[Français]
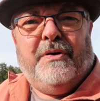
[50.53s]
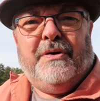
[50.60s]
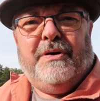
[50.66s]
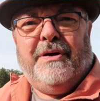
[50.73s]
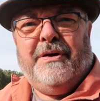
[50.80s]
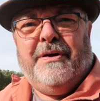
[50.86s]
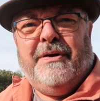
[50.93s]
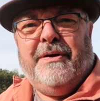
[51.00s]

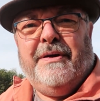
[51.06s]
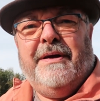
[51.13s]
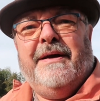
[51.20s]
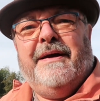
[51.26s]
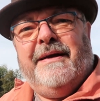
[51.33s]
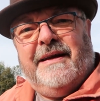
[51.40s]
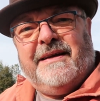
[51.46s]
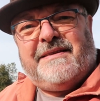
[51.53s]

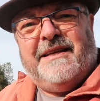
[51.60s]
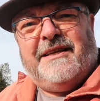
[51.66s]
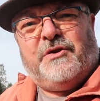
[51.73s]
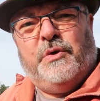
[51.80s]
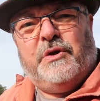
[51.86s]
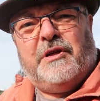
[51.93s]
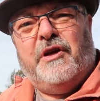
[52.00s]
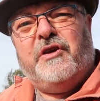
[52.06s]
là, c'est la
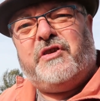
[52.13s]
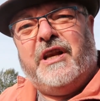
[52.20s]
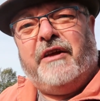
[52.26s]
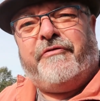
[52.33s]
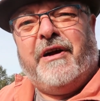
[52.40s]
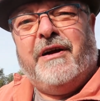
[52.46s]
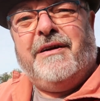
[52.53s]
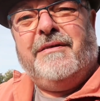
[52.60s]
suite, et c'est
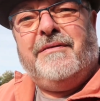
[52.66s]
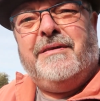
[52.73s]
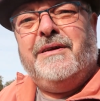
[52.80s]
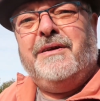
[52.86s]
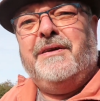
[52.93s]
la fin. Hein.